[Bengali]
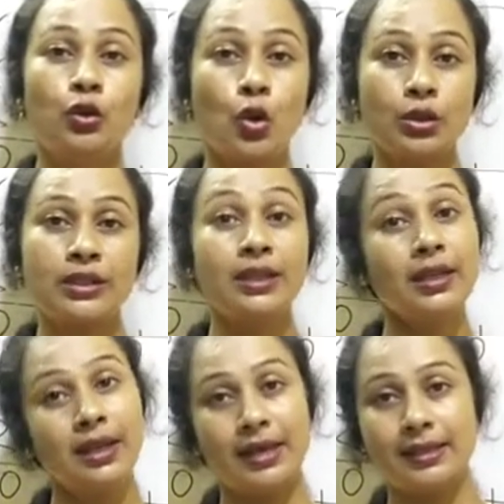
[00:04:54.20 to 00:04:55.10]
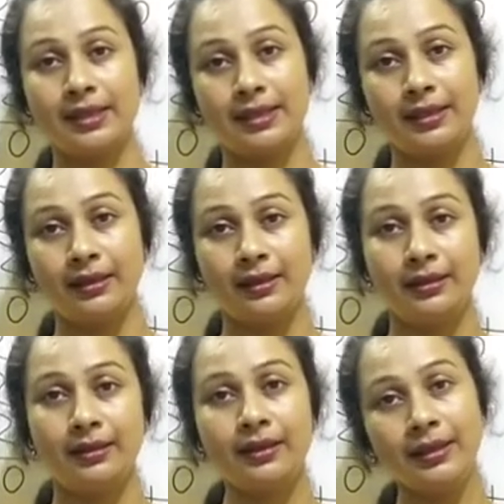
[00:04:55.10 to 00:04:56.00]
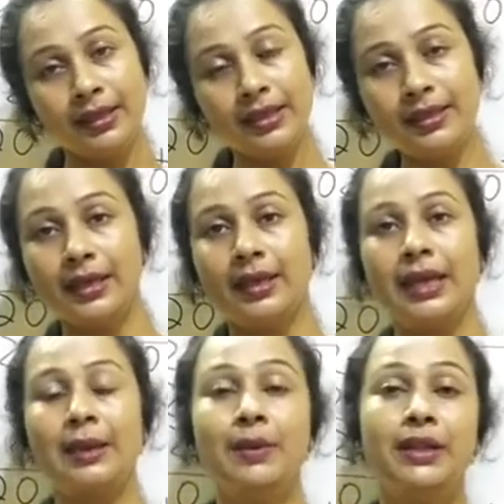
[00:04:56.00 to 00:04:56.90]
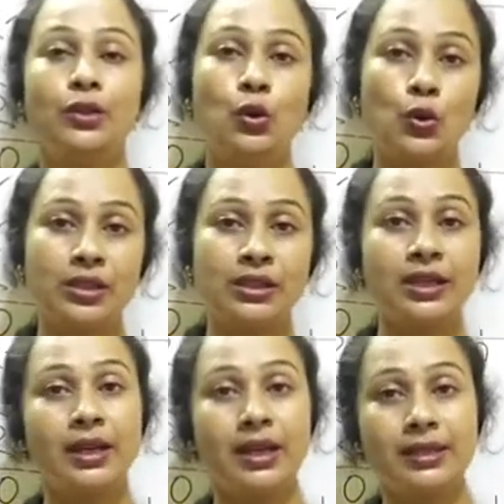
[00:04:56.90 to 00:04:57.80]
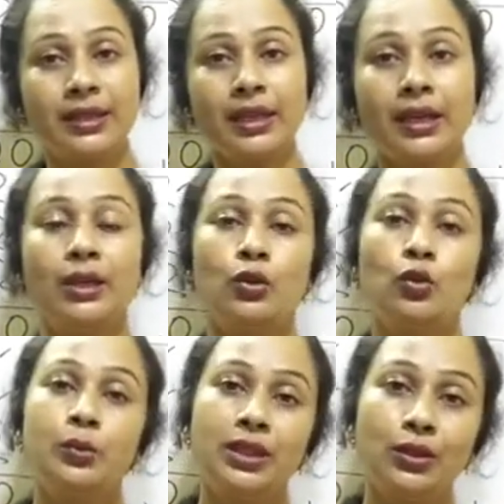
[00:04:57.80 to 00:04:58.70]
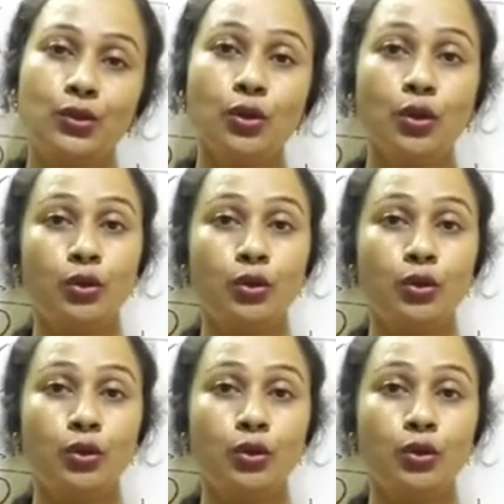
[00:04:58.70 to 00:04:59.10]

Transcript: দশটা গাছ আছে ঠিক আছে এবারে দশটা গাছে তুমি দেখছো